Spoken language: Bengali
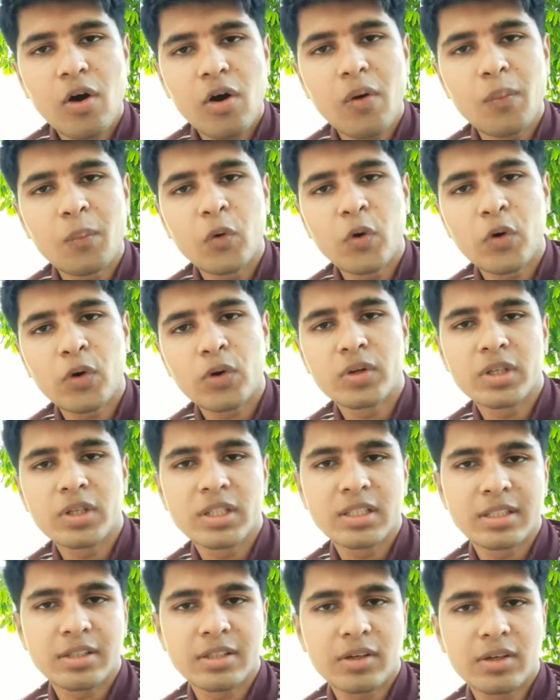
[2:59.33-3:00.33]
অমরণের
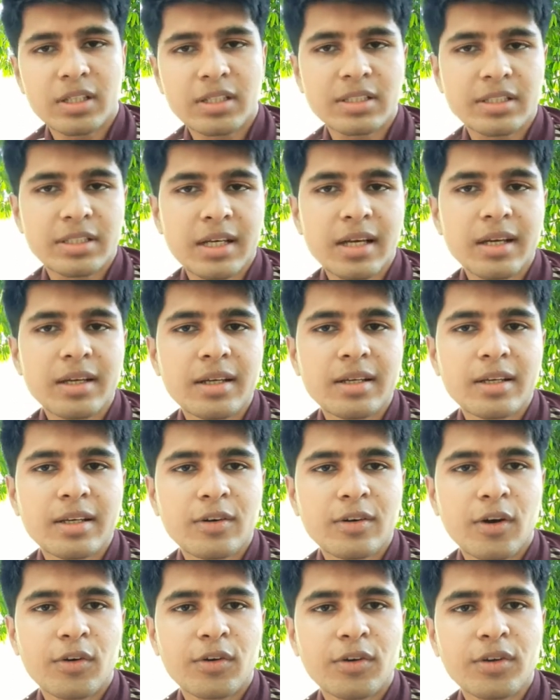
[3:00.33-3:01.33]
দিক অর্থাৎ যেটা
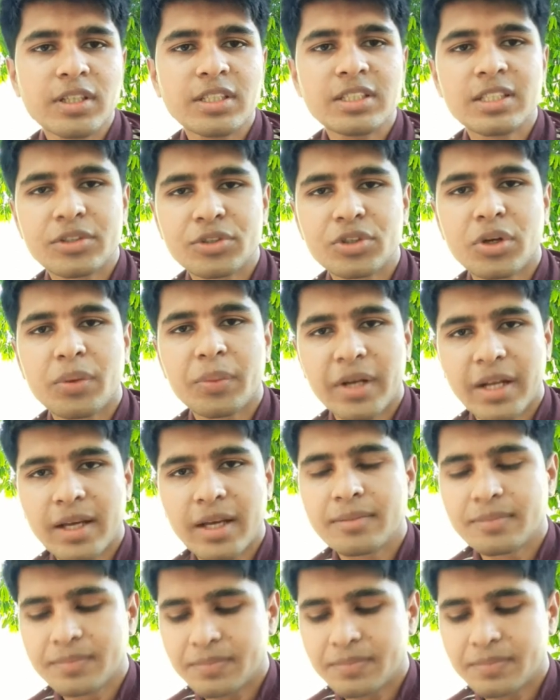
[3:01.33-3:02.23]
কখনোই শেষ হবে না